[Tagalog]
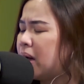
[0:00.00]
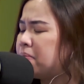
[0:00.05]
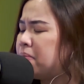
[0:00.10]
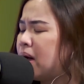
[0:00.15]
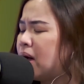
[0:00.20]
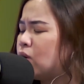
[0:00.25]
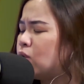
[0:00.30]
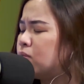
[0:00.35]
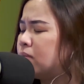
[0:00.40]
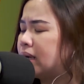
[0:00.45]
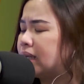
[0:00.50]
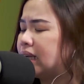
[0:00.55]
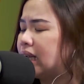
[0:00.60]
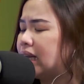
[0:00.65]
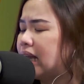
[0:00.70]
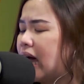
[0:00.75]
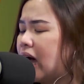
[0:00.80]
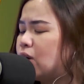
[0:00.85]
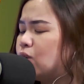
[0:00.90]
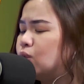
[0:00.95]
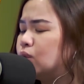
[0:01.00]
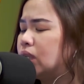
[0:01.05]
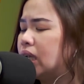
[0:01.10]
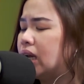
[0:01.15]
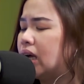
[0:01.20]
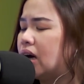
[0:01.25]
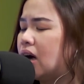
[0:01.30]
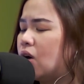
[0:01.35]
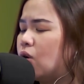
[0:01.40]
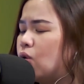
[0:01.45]
ba kung maglalaho na
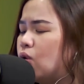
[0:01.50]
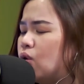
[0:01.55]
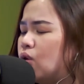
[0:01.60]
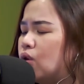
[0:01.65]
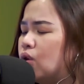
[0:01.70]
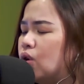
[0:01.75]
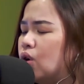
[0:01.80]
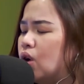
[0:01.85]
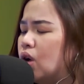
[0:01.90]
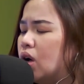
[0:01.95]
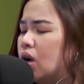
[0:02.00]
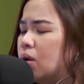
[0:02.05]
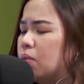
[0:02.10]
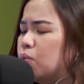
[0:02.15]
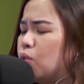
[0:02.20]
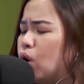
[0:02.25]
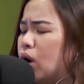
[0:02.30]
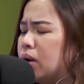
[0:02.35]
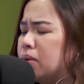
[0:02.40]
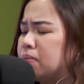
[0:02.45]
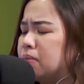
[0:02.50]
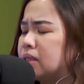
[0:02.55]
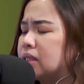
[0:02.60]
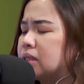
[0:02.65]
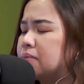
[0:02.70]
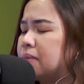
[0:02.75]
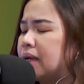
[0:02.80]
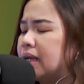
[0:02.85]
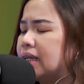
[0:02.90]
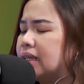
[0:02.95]
lang ako? Mukhang
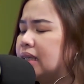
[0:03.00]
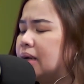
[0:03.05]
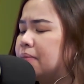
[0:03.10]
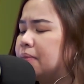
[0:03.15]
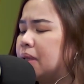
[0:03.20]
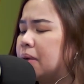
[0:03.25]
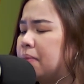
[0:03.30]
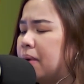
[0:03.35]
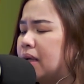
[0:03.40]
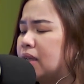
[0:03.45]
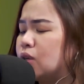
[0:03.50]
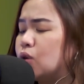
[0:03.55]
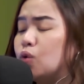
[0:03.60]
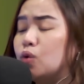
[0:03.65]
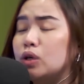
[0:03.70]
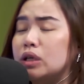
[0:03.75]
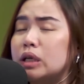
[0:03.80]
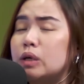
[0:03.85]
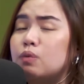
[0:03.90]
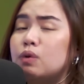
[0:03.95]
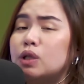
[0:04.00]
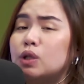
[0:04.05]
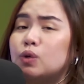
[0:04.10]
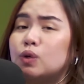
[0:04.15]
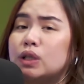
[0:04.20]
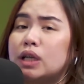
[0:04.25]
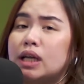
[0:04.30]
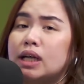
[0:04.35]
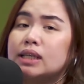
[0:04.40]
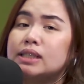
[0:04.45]
mas mainam naman kung iwan ko
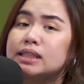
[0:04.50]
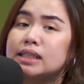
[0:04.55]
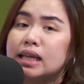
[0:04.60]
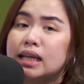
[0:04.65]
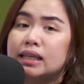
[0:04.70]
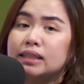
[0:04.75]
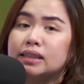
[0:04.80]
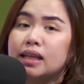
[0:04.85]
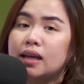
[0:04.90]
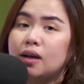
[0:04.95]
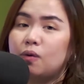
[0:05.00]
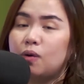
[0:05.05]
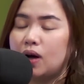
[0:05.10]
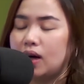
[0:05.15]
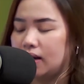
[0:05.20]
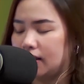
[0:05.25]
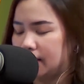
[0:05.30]
na lang silang dalawa.